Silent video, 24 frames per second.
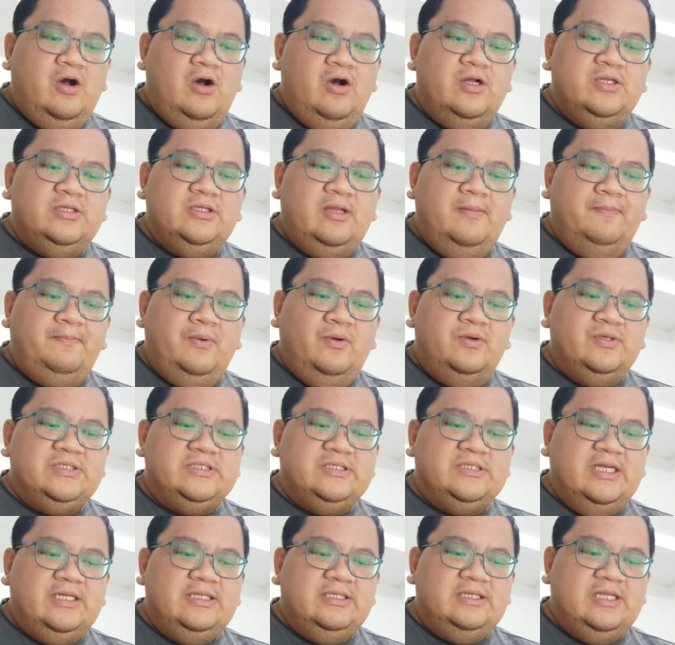on the
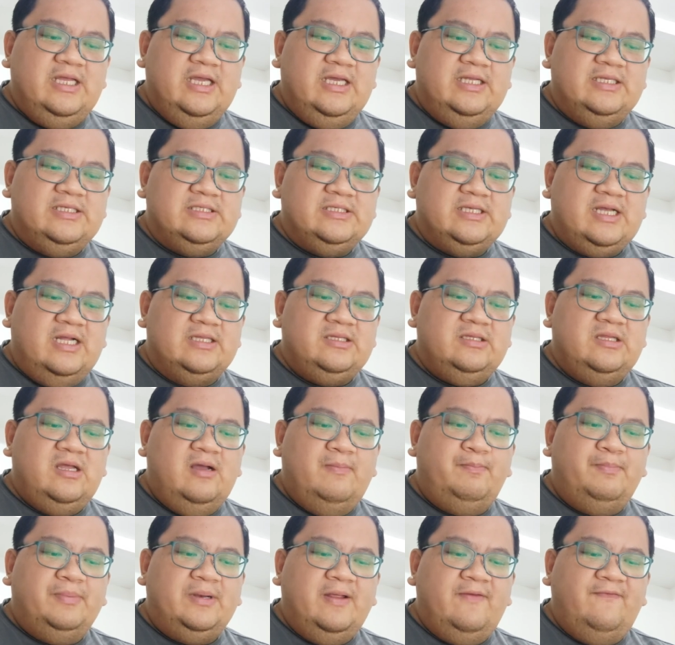posting dates at the
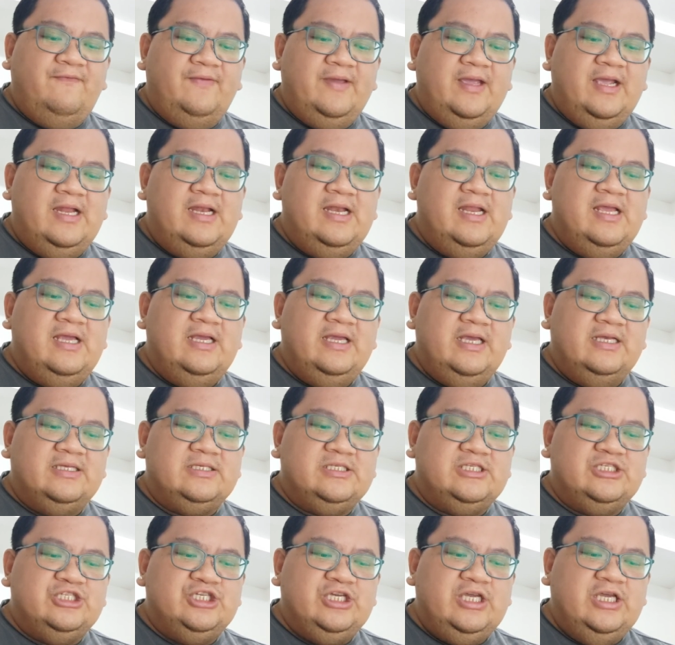prevailing
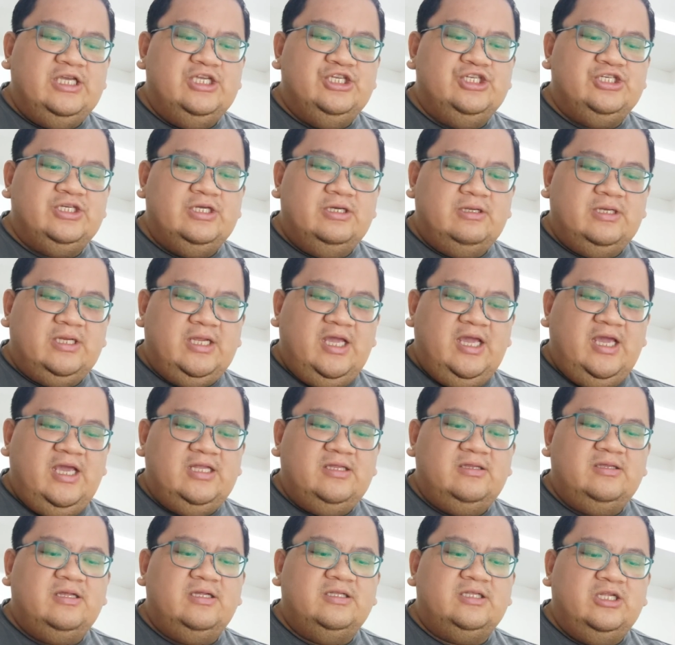exchange
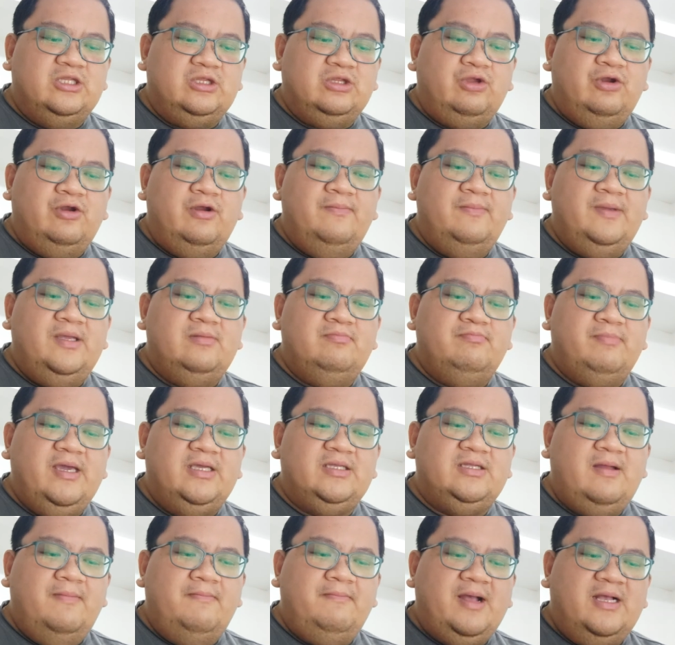rate determined by
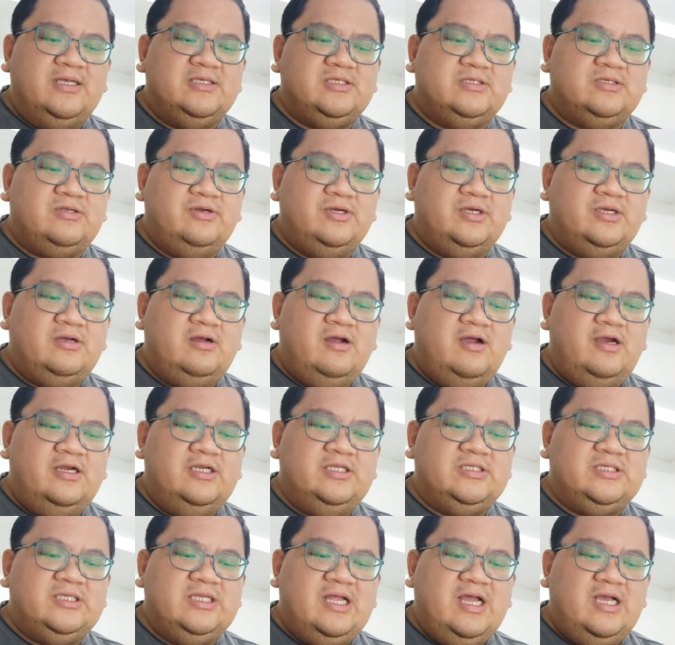the
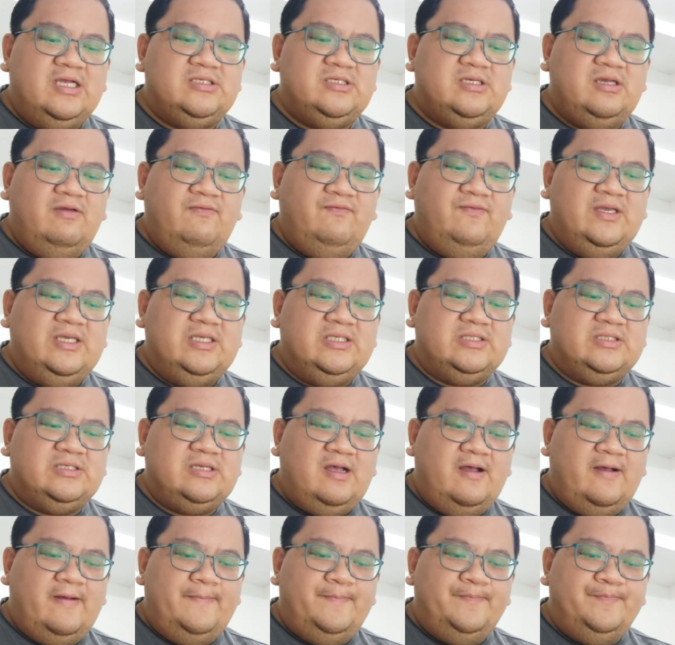MasterCard slash
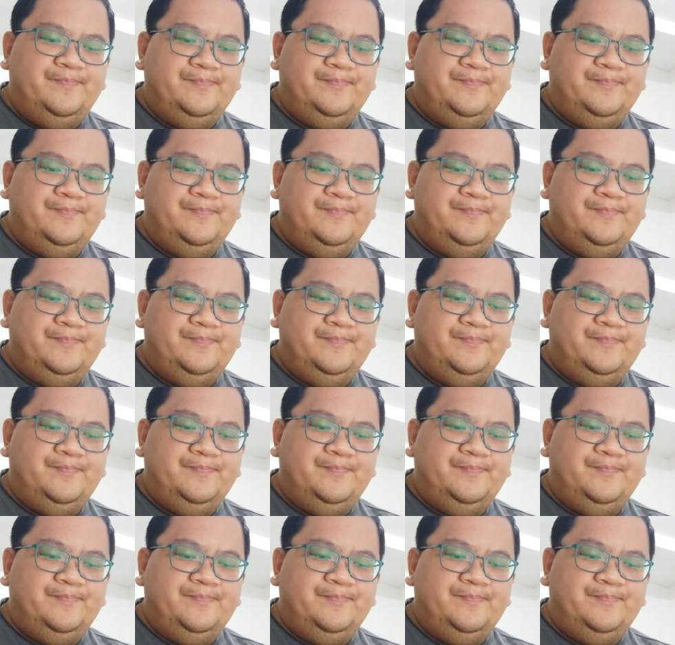Visa.